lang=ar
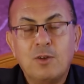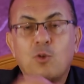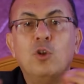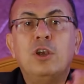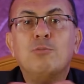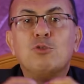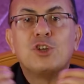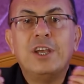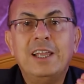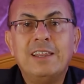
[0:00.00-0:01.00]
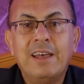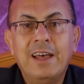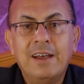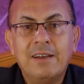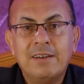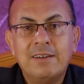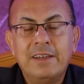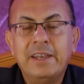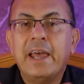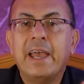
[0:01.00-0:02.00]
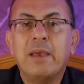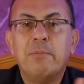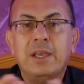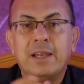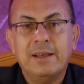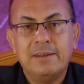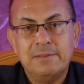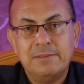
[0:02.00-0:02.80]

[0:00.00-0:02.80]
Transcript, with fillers: كل مشكلتها إنها جميلة